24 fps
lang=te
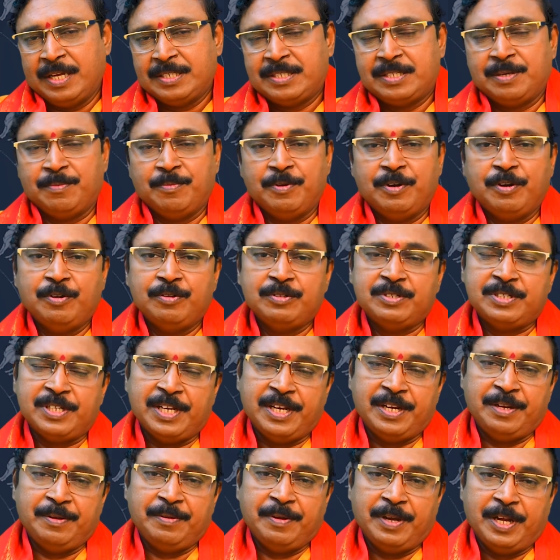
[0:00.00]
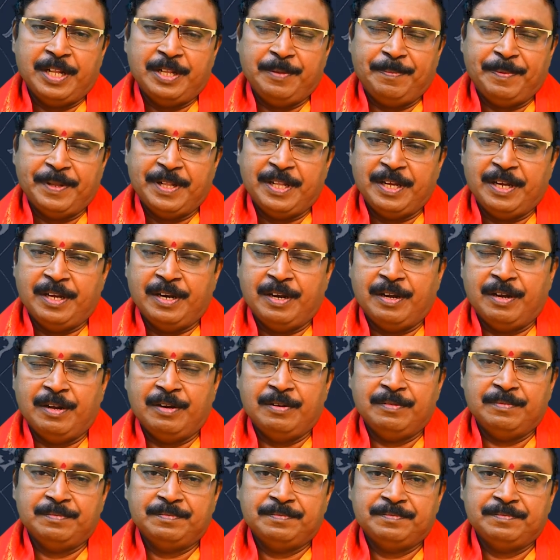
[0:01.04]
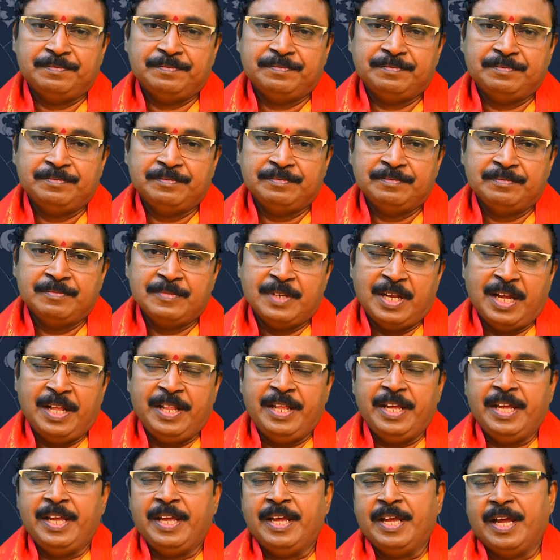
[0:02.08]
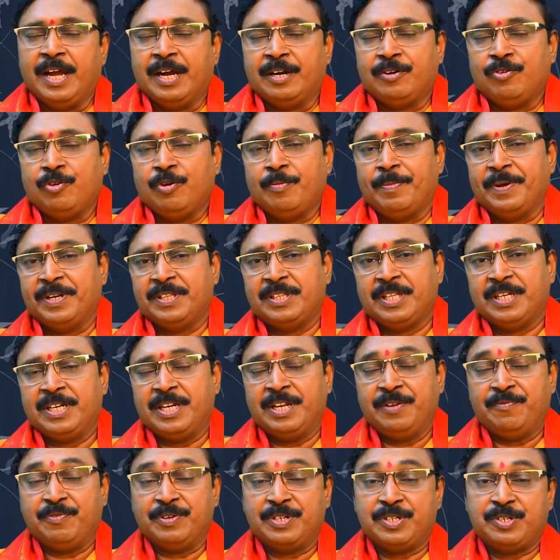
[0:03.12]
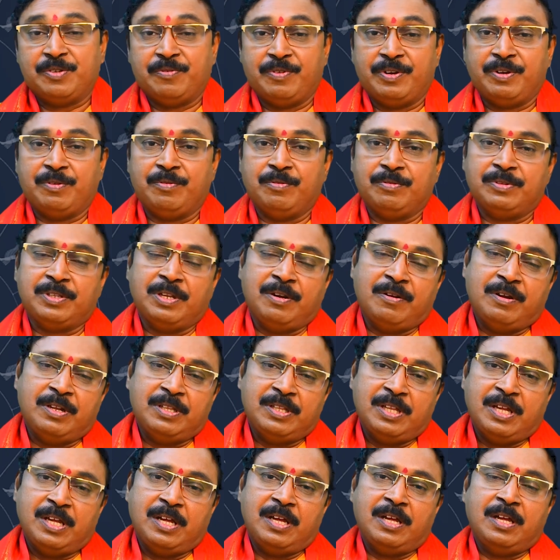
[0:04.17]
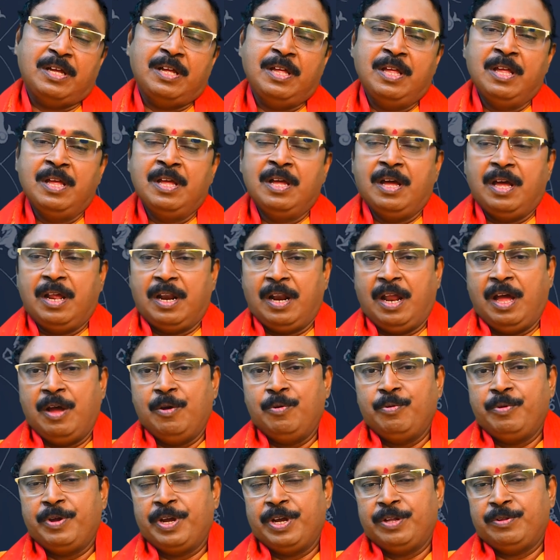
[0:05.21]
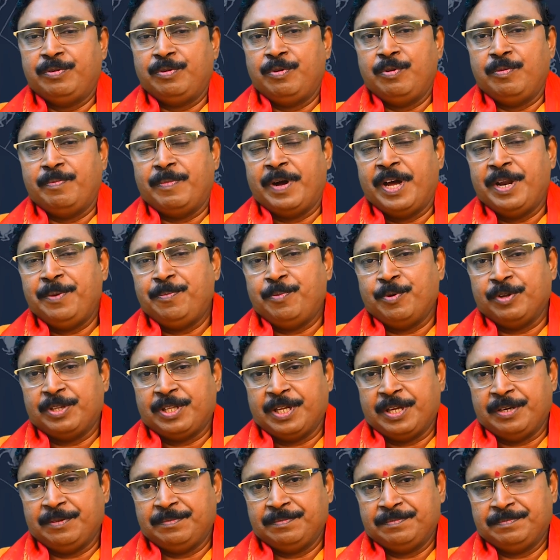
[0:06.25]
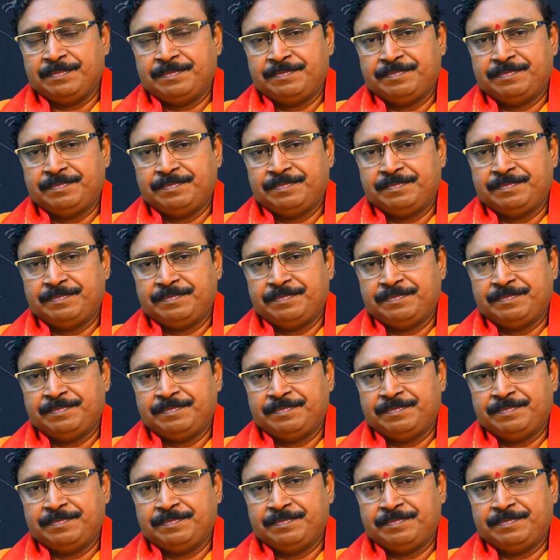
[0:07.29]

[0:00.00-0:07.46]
అష్టమంలో శని అతిపెద్ద గ్రహాలు అది అక్టోబర్ థర్టీ ఫస్ట్ వరకు తర్వాత రాహుకేతులు మారిపోతారు